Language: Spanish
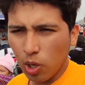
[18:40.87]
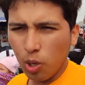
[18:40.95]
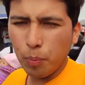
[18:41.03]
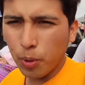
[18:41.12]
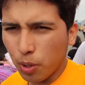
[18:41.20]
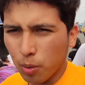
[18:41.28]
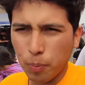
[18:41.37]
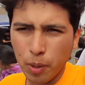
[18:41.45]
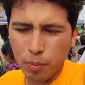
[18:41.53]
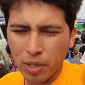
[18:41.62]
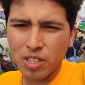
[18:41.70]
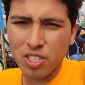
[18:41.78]
o por
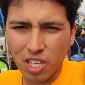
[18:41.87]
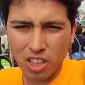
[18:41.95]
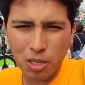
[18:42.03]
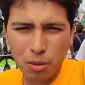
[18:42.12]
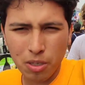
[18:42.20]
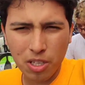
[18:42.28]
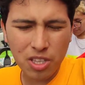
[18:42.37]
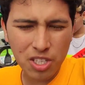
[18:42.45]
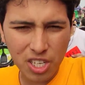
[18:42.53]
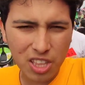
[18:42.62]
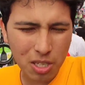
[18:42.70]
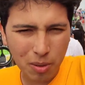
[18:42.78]
propia iniciativa,
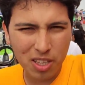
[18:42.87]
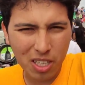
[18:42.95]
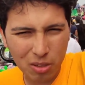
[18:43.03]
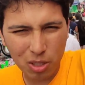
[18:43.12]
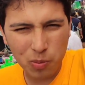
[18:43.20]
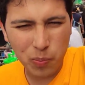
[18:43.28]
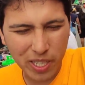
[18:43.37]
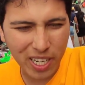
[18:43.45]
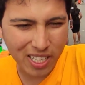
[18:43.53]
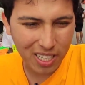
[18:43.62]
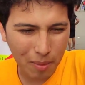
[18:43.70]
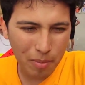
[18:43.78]
iniciativa trato de
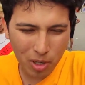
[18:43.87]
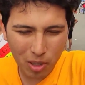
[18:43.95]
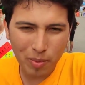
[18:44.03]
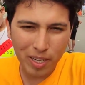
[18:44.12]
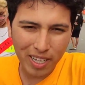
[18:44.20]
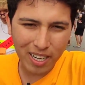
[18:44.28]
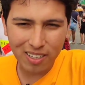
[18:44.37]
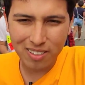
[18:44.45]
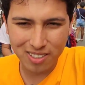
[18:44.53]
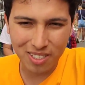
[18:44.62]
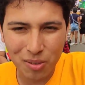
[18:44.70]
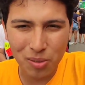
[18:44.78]
explicar de la mejor manera,
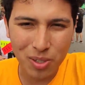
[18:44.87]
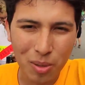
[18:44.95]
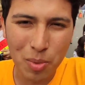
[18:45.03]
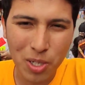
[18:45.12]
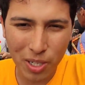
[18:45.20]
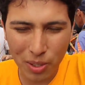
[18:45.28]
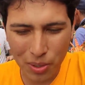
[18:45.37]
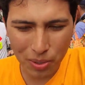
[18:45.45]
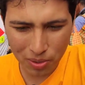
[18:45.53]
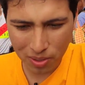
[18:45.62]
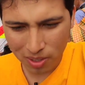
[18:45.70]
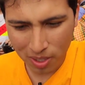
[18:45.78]
según cómo creo
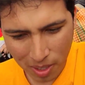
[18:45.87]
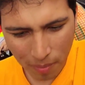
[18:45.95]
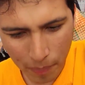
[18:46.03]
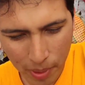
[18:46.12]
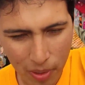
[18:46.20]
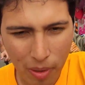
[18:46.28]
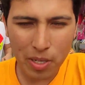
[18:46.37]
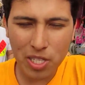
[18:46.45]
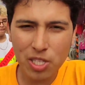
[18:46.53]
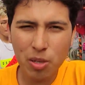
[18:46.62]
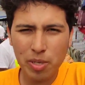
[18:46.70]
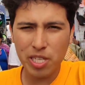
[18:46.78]
yo, pero a
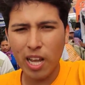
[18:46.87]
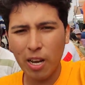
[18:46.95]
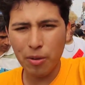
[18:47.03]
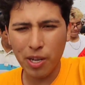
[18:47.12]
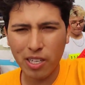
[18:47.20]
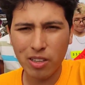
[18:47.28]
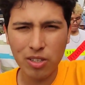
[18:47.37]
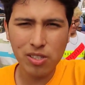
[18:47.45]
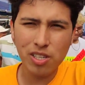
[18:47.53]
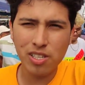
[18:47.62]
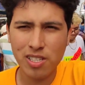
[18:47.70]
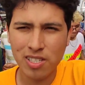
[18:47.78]
veces no me sale bien,
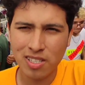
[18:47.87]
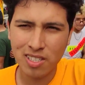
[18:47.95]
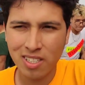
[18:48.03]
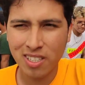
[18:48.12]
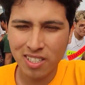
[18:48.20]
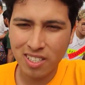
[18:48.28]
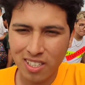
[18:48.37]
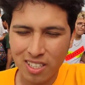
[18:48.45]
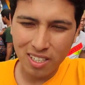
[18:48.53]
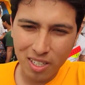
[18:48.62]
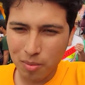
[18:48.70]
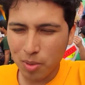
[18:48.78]
entonces
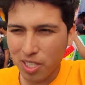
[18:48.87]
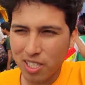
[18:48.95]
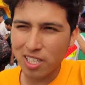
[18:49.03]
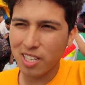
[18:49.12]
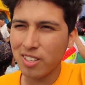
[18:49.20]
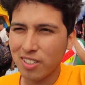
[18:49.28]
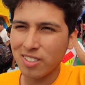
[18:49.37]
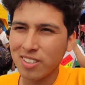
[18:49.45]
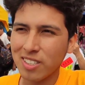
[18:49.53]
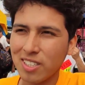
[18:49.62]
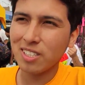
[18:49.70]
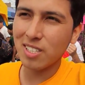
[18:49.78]
como les dije, ¿no?
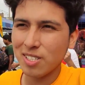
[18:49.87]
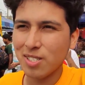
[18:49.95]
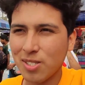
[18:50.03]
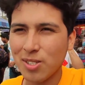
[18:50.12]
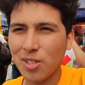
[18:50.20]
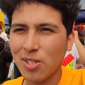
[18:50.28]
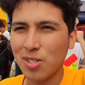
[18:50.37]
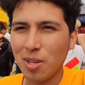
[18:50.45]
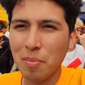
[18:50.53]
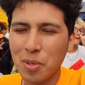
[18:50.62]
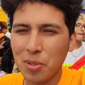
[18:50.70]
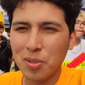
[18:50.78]

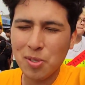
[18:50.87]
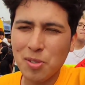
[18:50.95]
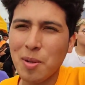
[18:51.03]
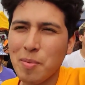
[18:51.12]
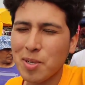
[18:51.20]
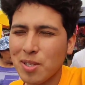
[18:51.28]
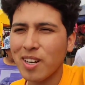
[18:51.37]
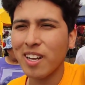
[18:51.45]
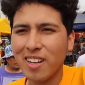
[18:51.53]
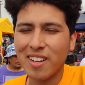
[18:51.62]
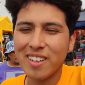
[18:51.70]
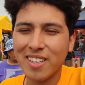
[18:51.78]
tampoco no soy una
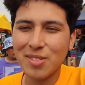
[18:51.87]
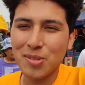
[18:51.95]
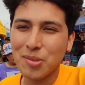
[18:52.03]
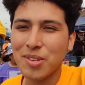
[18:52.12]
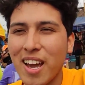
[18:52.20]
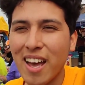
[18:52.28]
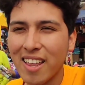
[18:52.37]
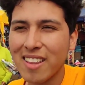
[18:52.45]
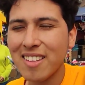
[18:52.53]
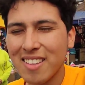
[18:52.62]
persona estudiada